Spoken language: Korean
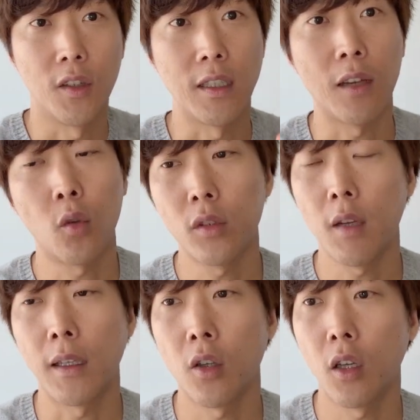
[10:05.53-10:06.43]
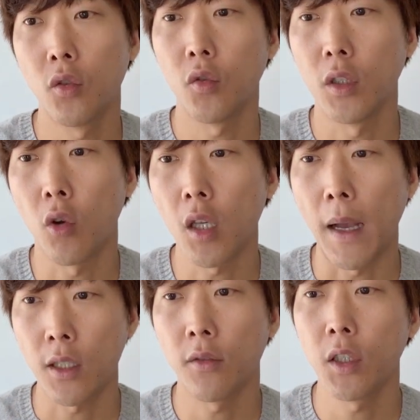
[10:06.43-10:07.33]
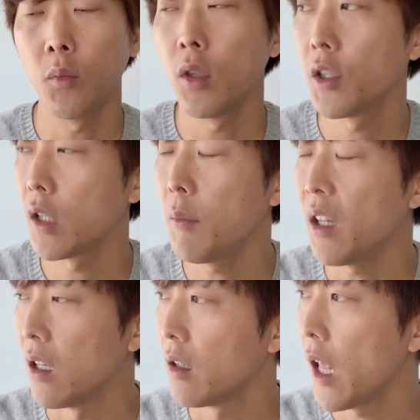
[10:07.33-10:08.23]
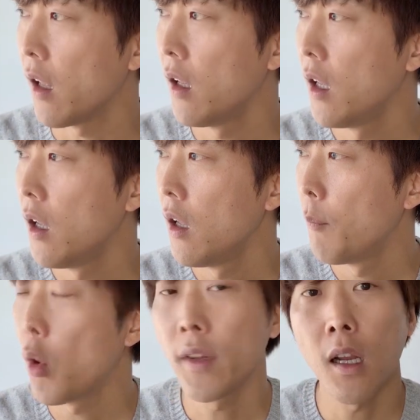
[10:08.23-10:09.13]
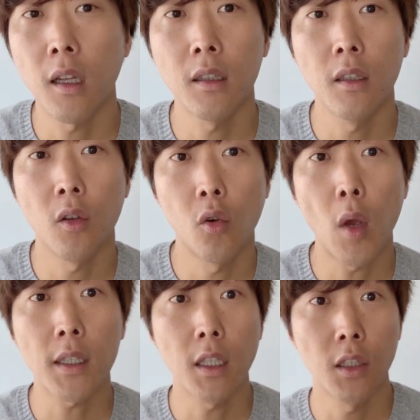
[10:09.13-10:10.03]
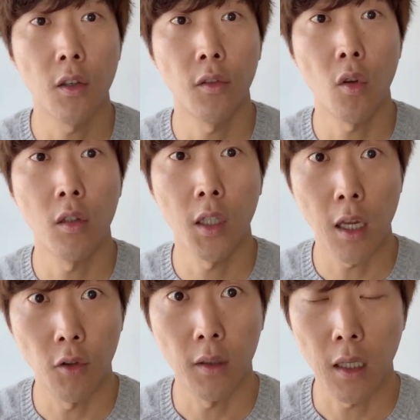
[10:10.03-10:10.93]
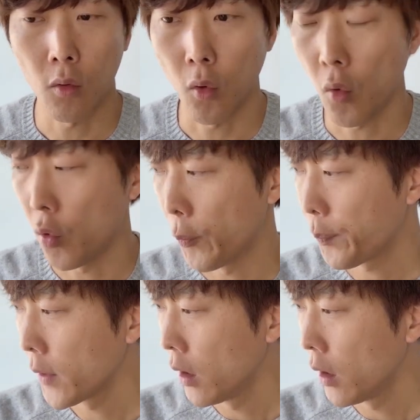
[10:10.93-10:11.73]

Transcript: 약속들에 맞춰가지고 이제 거기 맞춰서 시뮬레이션 하면 되는데 복셀 같은 경우는 확장시켜서 그 그렇게 할 수 있다는 거고